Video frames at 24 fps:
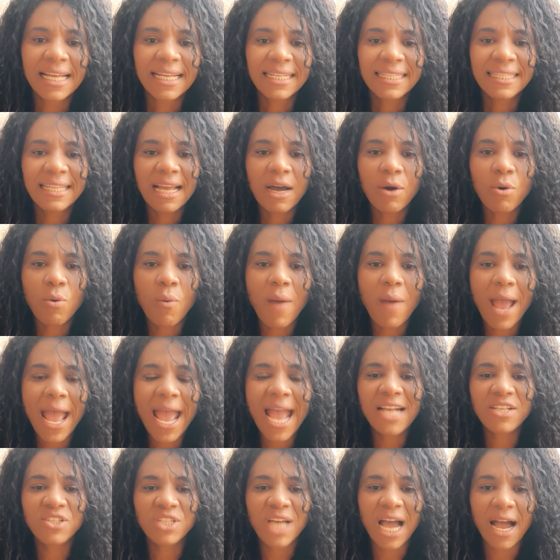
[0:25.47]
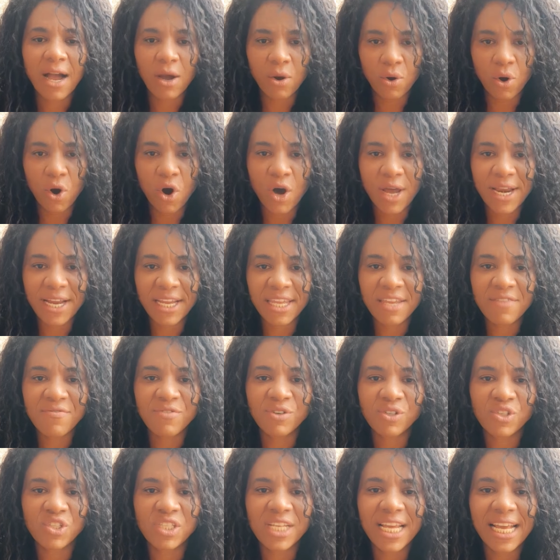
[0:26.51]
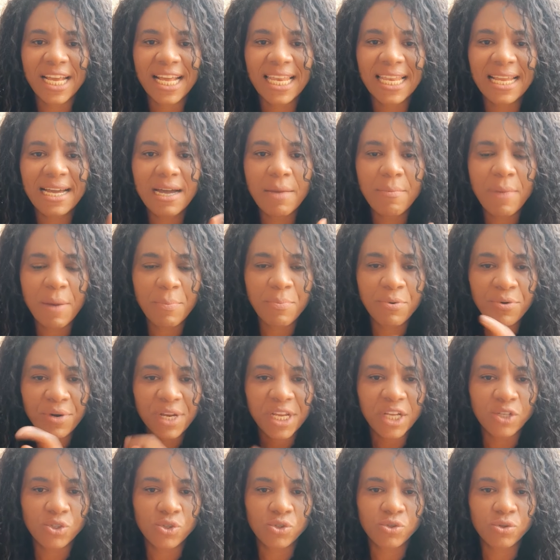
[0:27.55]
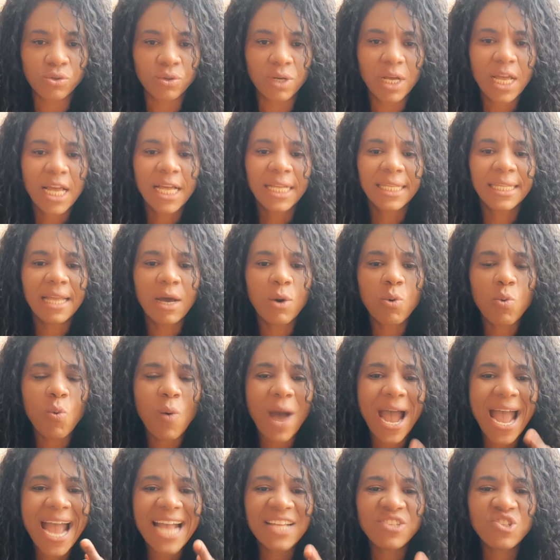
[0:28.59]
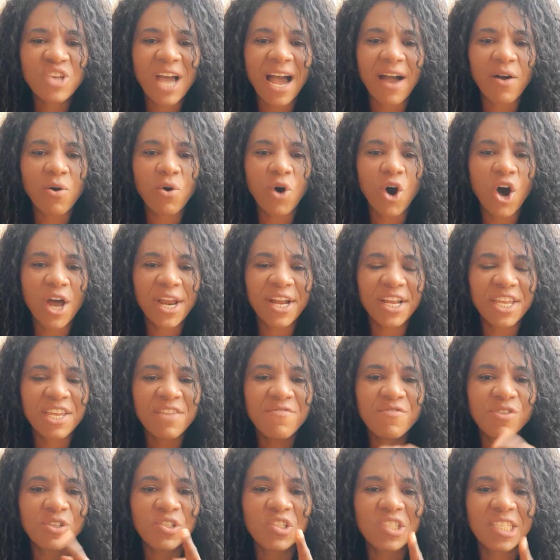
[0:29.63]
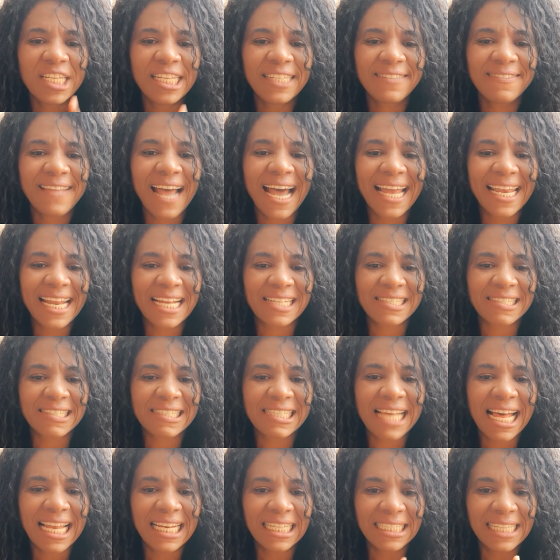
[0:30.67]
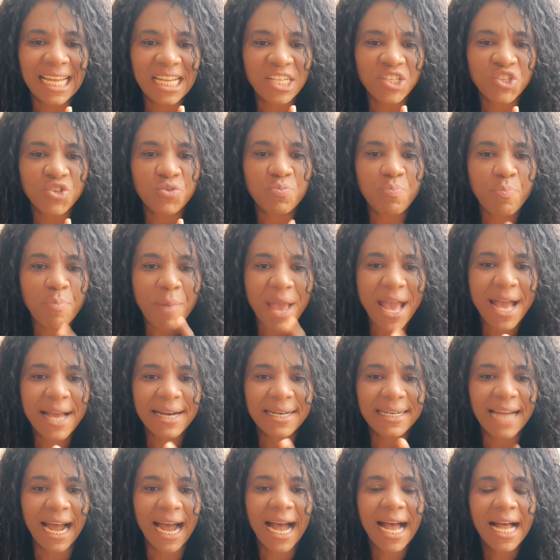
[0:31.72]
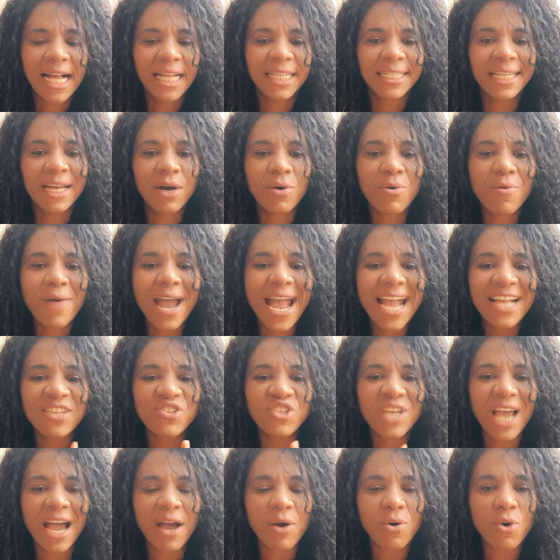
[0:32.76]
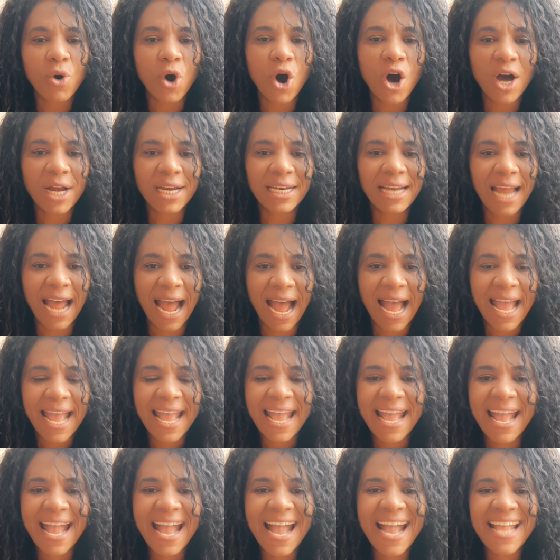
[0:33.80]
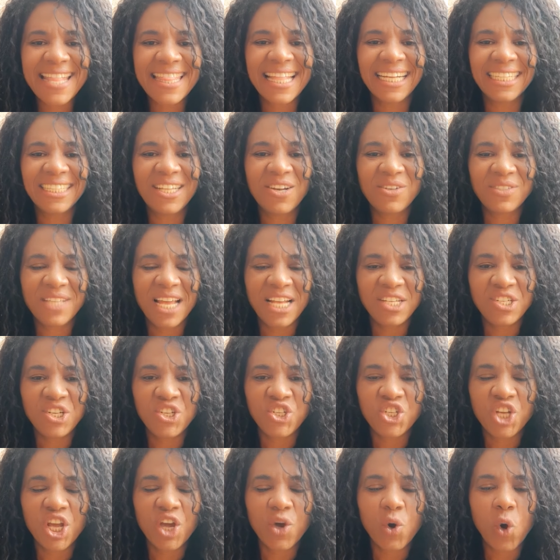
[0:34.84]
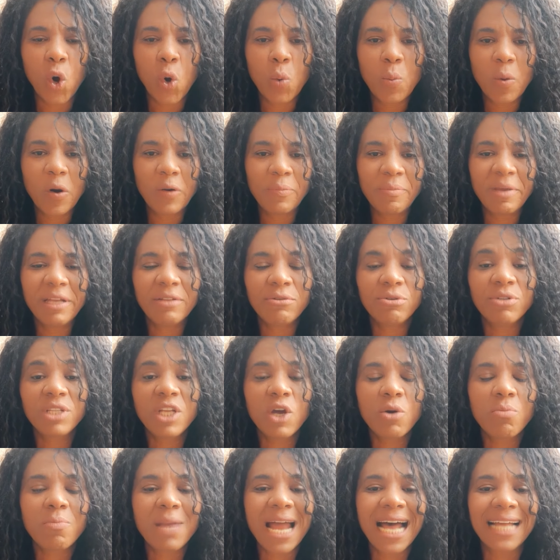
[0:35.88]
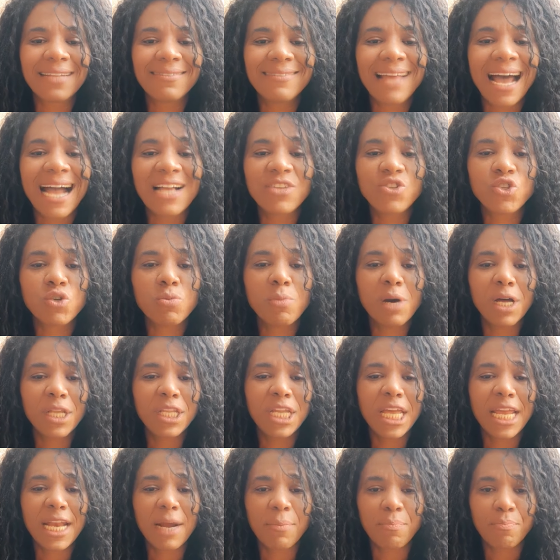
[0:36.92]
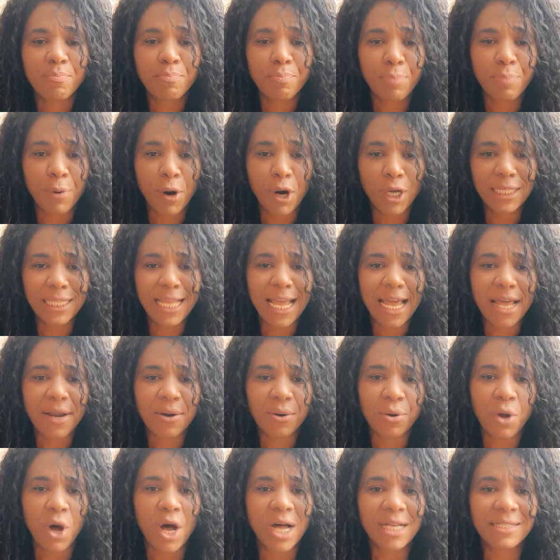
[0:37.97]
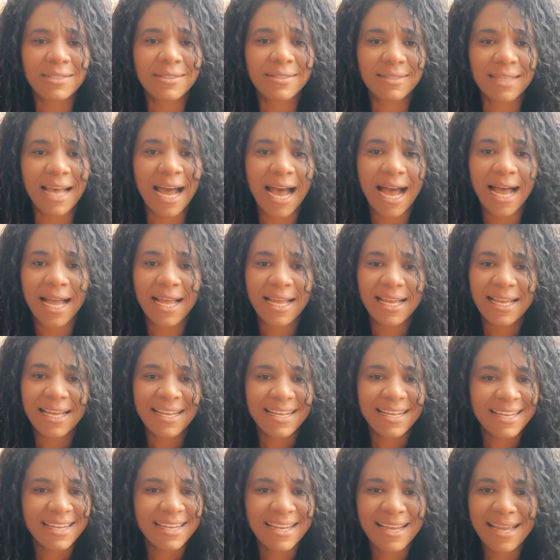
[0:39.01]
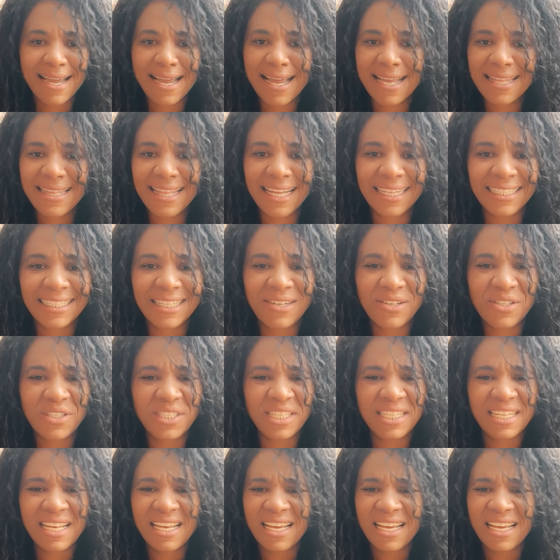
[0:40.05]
Não é de agora que você clama por isso. Não é de agora que você tá na sala da espera. Não é de agora. Eita, Deus, ele é chegou o momento de eu bradar de maneira poderosa. Eita, Deus.